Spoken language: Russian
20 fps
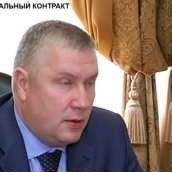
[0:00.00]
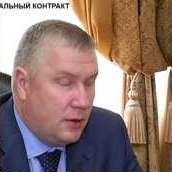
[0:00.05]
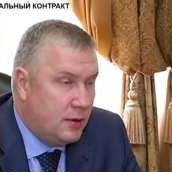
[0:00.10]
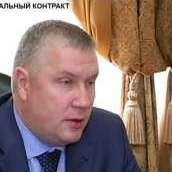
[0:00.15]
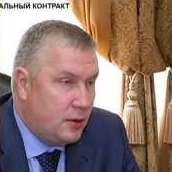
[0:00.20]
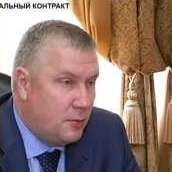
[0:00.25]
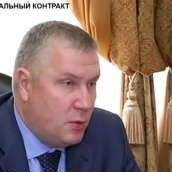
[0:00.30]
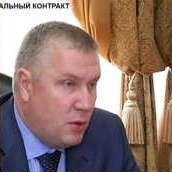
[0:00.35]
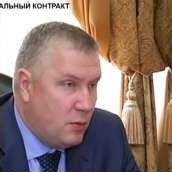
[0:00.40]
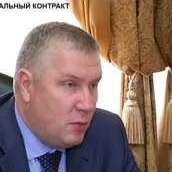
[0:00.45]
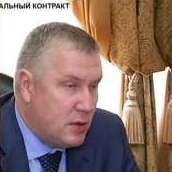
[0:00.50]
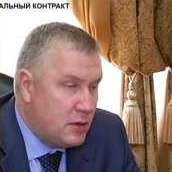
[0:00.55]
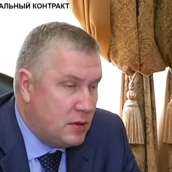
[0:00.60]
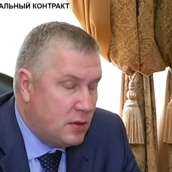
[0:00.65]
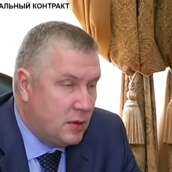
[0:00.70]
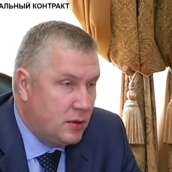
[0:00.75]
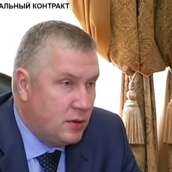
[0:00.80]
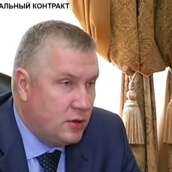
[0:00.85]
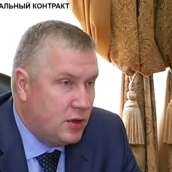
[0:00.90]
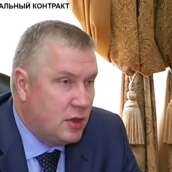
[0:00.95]

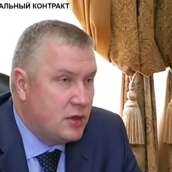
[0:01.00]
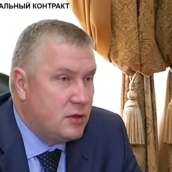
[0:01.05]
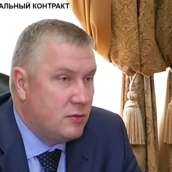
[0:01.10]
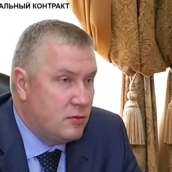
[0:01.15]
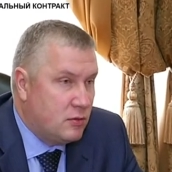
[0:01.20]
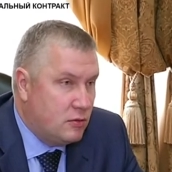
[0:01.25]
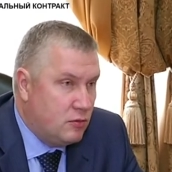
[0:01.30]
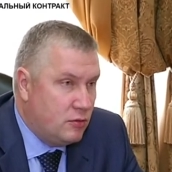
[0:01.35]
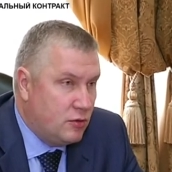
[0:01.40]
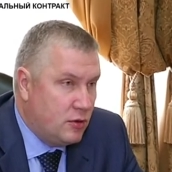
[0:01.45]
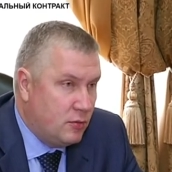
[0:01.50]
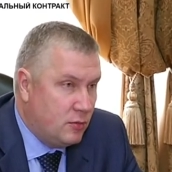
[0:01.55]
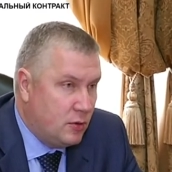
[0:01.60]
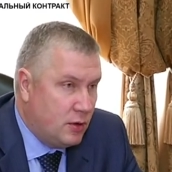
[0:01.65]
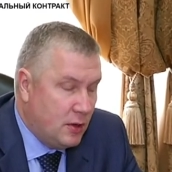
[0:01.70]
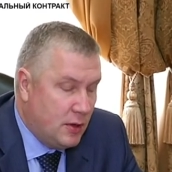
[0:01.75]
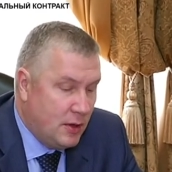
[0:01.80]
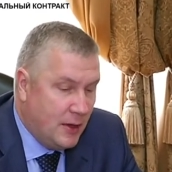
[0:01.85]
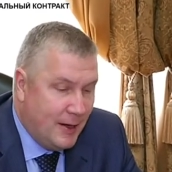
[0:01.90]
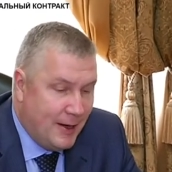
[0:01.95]
нетерпимость к несчастным случаям.
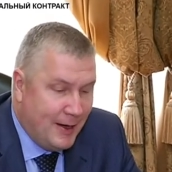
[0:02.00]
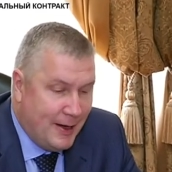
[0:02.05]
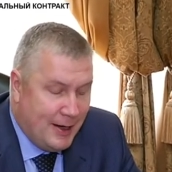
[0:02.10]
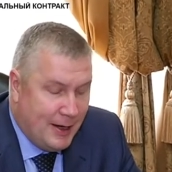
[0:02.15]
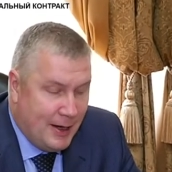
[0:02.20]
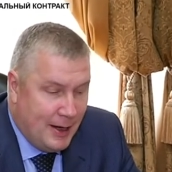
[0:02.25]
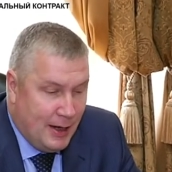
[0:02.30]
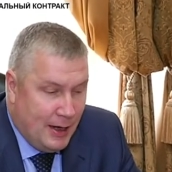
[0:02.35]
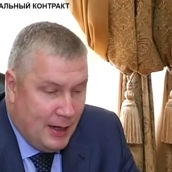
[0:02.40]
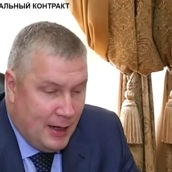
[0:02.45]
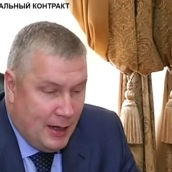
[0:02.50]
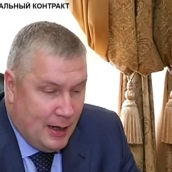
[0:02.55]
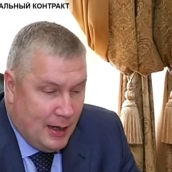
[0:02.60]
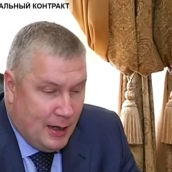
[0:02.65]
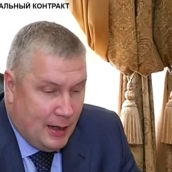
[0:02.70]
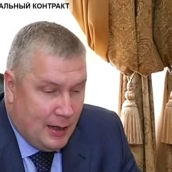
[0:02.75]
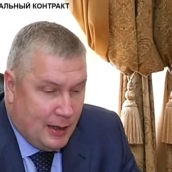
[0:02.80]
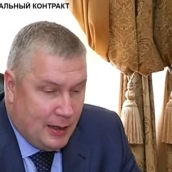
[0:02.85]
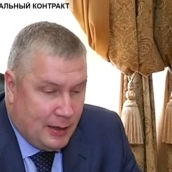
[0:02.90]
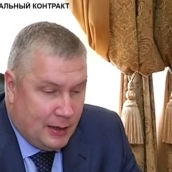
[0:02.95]
Да?
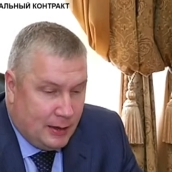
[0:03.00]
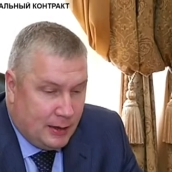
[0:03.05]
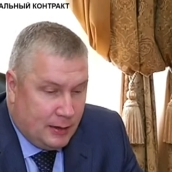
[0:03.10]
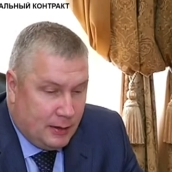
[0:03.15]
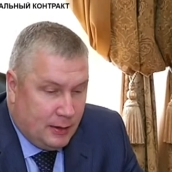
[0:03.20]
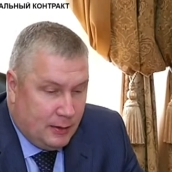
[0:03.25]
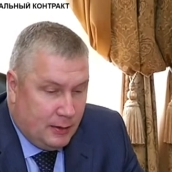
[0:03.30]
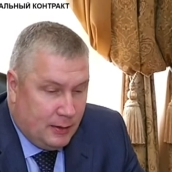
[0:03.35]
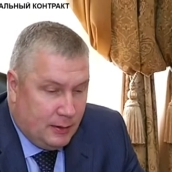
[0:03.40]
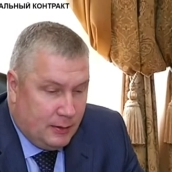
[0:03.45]
А